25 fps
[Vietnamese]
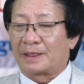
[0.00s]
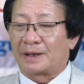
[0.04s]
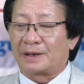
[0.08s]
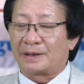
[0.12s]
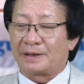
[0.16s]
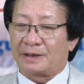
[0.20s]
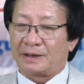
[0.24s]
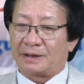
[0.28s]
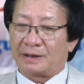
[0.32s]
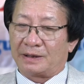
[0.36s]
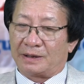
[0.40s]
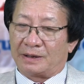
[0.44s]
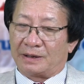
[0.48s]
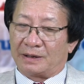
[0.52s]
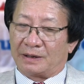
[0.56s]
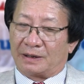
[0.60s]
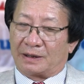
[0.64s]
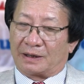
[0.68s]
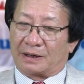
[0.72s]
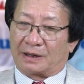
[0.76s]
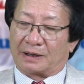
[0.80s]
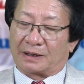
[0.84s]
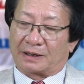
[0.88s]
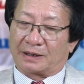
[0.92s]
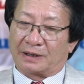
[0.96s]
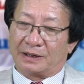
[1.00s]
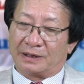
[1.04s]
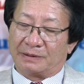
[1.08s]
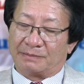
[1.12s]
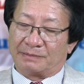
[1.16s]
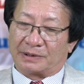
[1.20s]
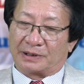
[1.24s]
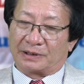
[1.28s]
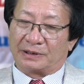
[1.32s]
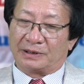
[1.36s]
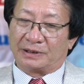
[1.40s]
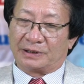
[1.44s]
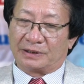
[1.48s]
thế thì uh, khi
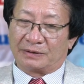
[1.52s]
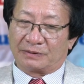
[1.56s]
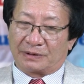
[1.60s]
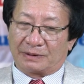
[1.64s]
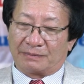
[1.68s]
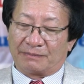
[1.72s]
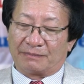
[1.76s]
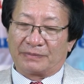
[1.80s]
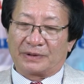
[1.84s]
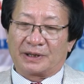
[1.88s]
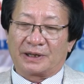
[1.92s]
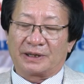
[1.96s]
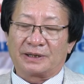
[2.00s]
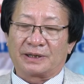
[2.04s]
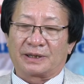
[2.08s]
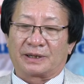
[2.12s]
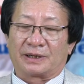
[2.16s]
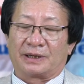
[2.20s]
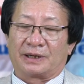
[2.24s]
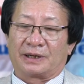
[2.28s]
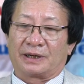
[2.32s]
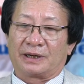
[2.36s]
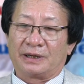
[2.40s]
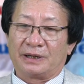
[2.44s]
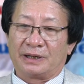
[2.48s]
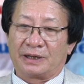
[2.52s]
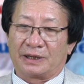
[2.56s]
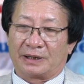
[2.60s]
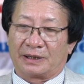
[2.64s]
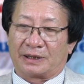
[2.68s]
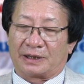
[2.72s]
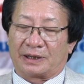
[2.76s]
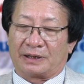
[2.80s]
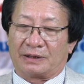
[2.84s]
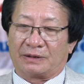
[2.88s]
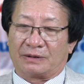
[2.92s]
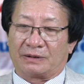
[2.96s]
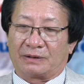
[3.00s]
mà đi siêu âm thấy rằng là cái
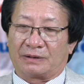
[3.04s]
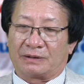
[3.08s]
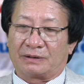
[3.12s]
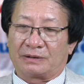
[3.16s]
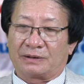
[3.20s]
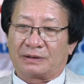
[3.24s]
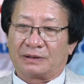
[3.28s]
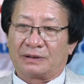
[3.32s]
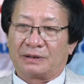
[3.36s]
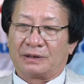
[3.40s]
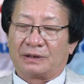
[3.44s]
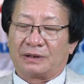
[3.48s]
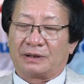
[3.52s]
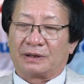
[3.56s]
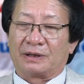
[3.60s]
nhân này nó uh,